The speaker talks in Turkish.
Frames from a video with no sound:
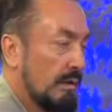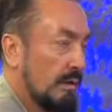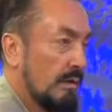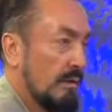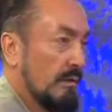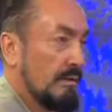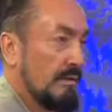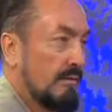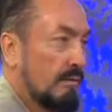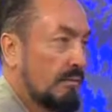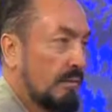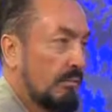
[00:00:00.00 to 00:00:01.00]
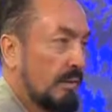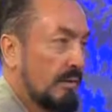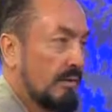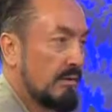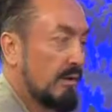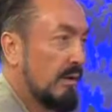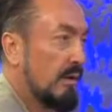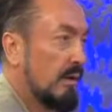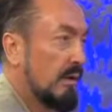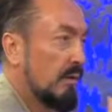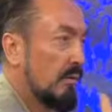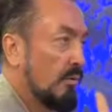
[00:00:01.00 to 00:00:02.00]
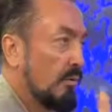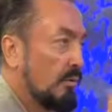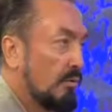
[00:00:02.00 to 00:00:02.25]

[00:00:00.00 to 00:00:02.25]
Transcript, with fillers: Yani Allah sevgisi olmayınca o